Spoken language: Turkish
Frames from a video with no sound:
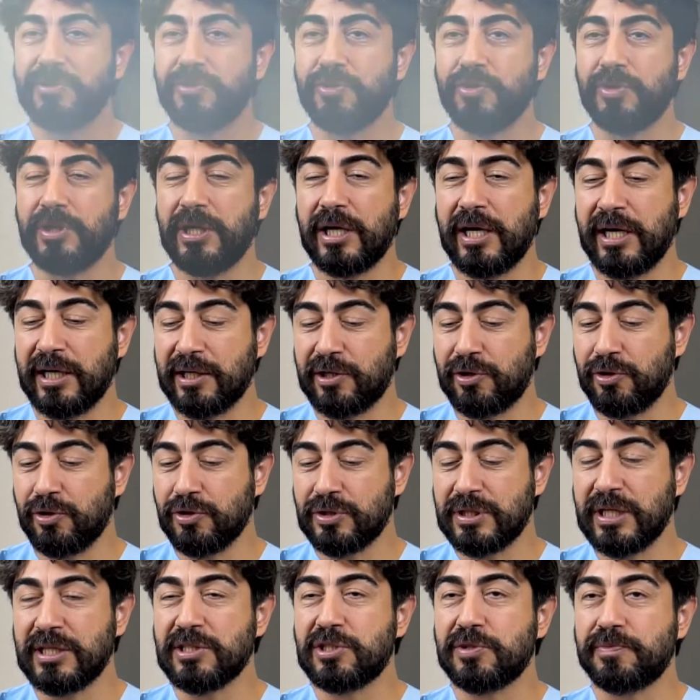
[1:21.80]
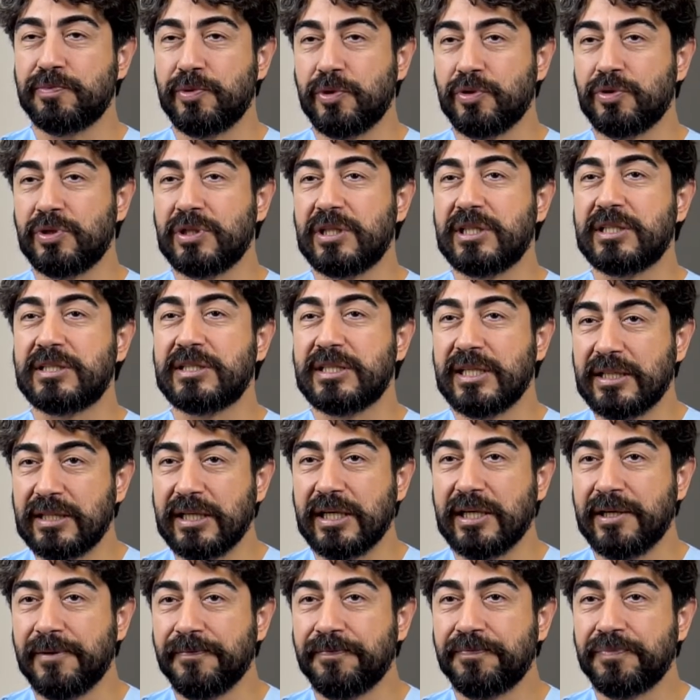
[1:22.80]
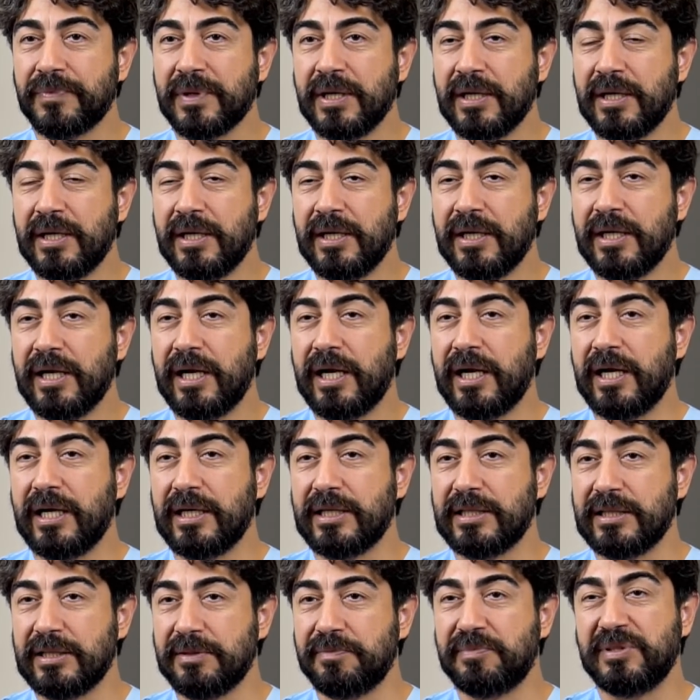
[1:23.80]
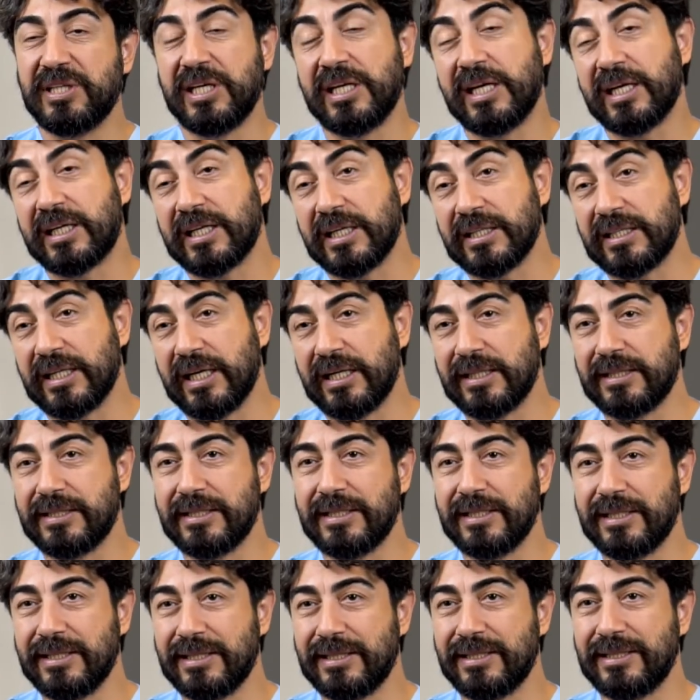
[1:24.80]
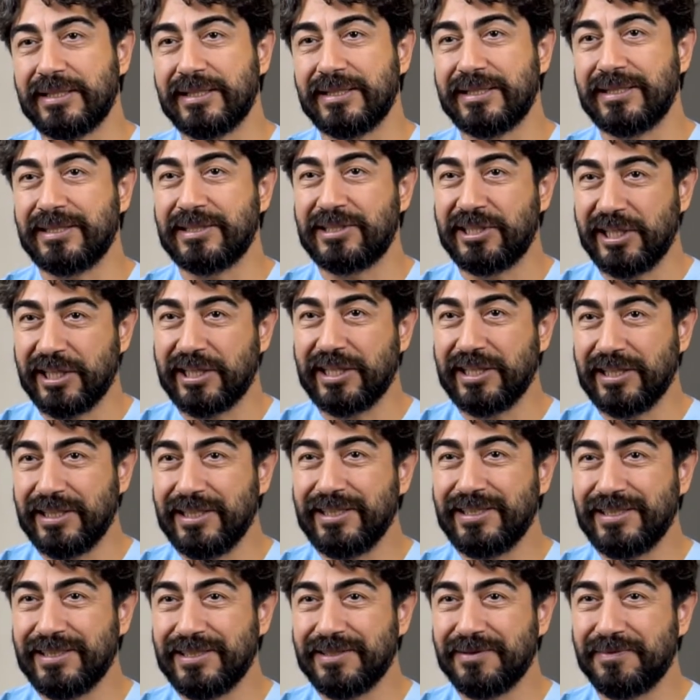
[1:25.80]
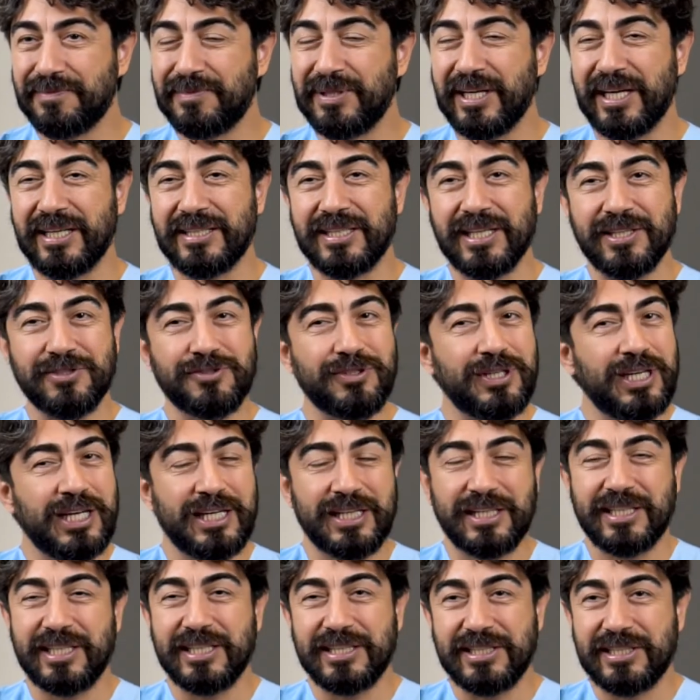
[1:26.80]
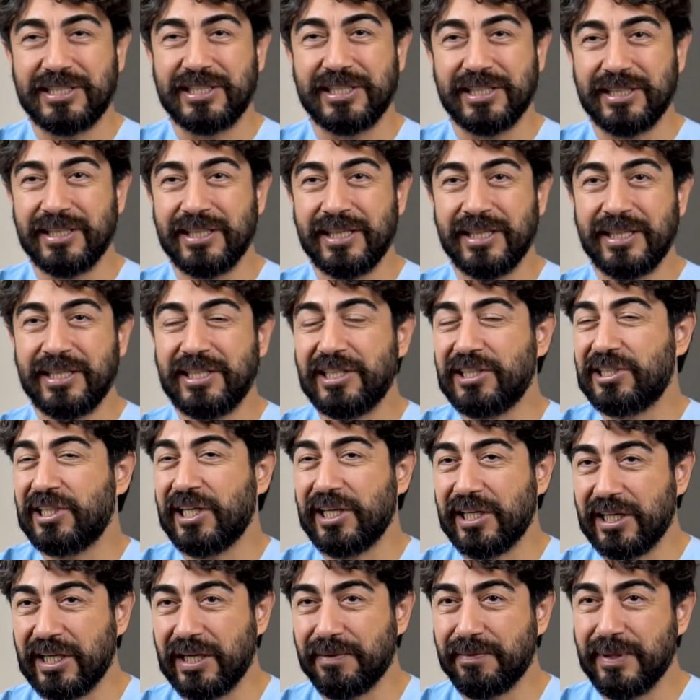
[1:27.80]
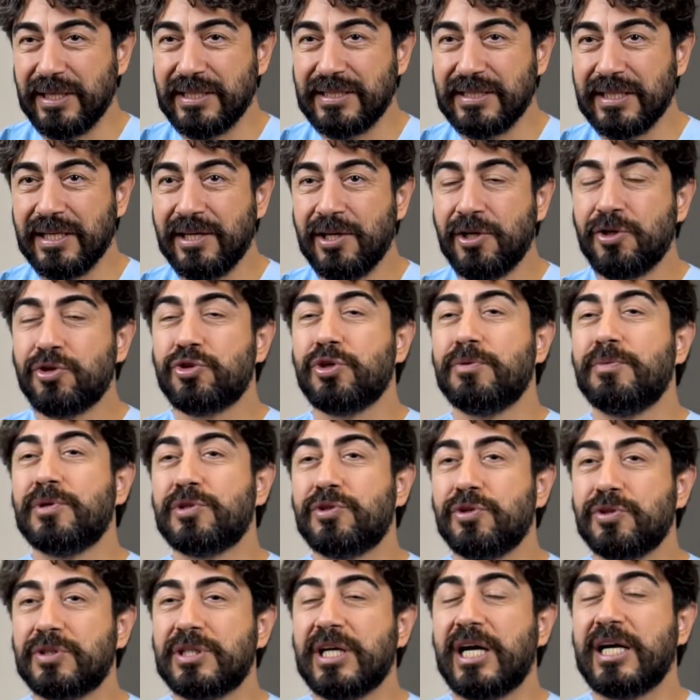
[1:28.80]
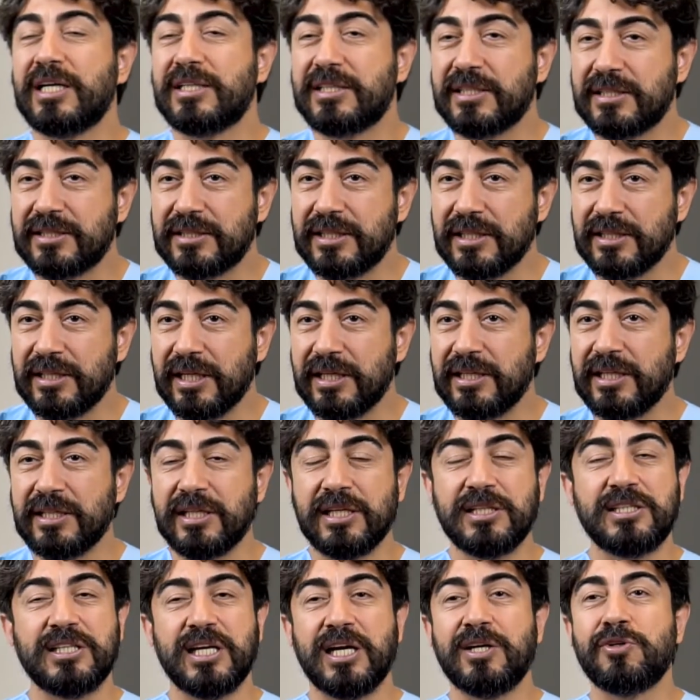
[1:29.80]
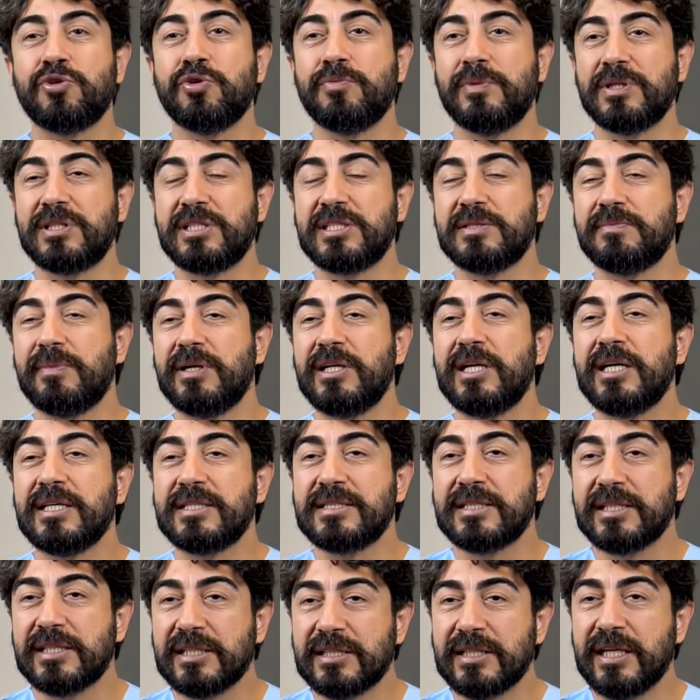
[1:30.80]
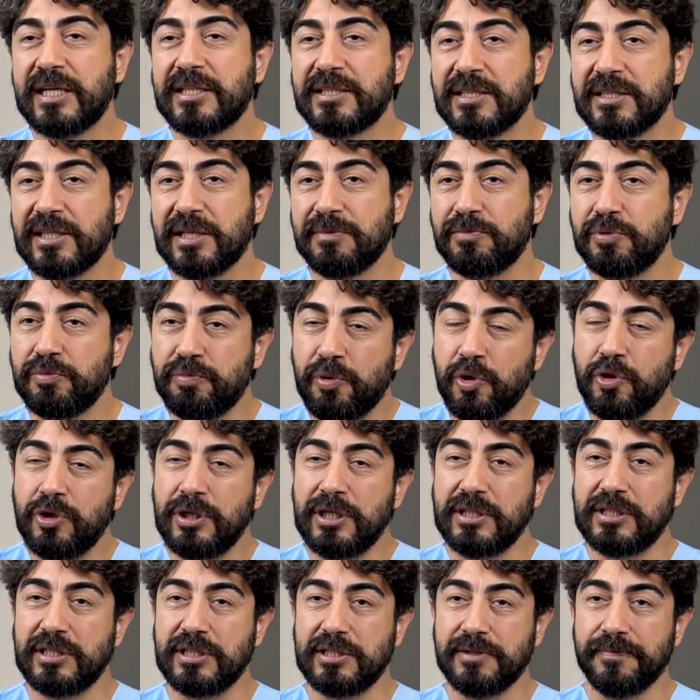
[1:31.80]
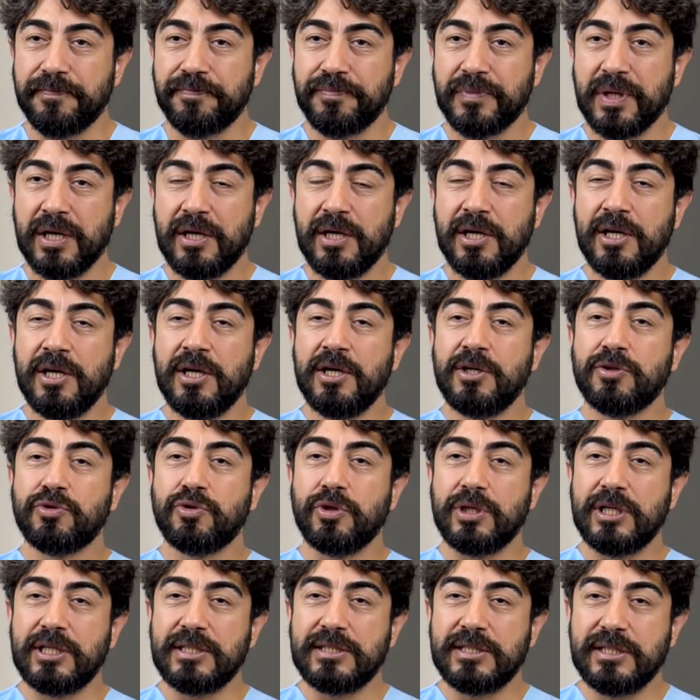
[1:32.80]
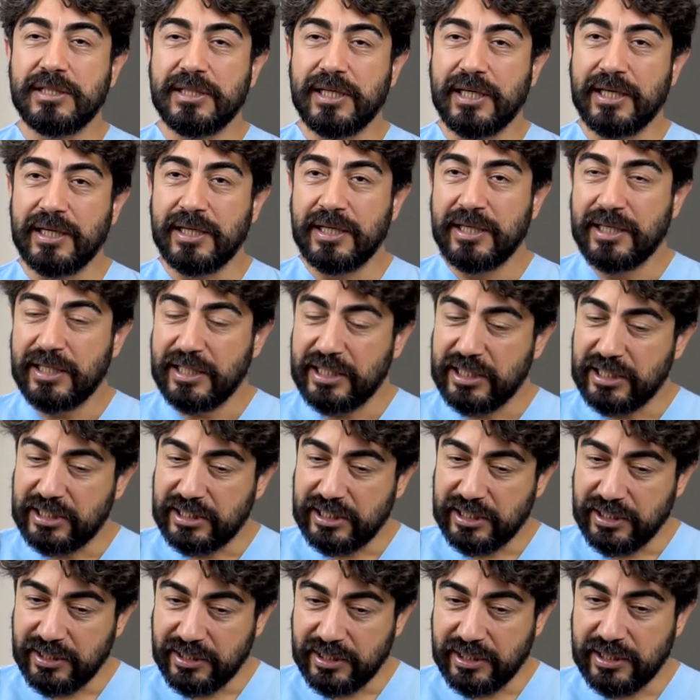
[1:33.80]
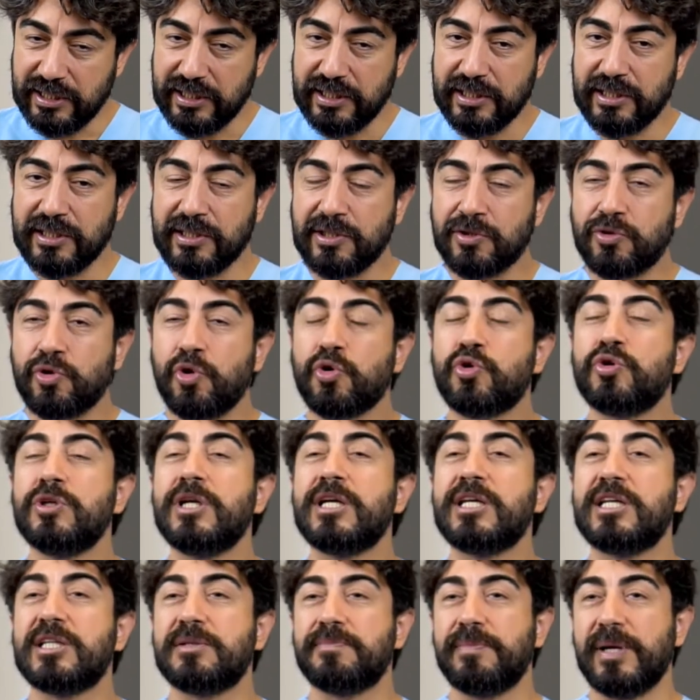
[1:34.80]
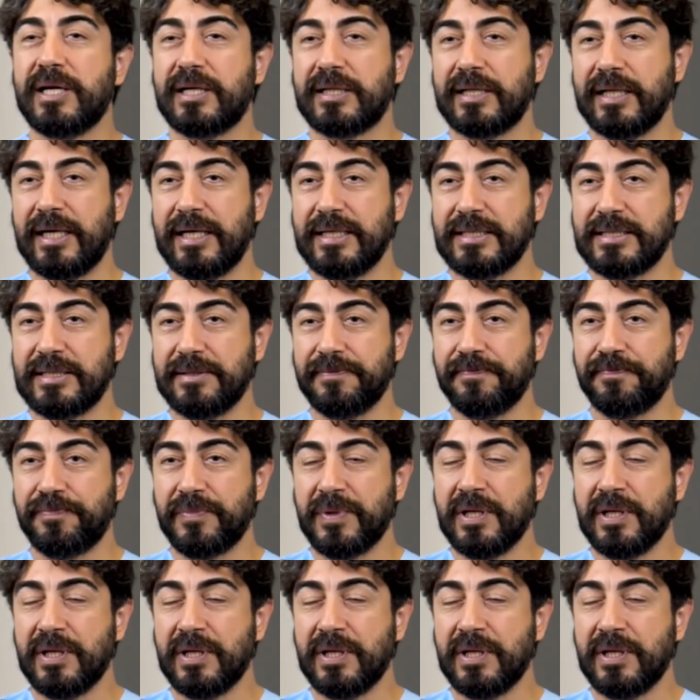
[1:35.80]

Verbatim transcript: sonra ankilozan spondilitte de ağrı bir yere kadar e, çekilir. Bir yerden sonra ağrı kesici işe yaramaz. Romatoid artritte de ya da diğer romatizmal hastalıklarda da bu böyledir. Dolayısıyla işin e, köküne gitmek lazım.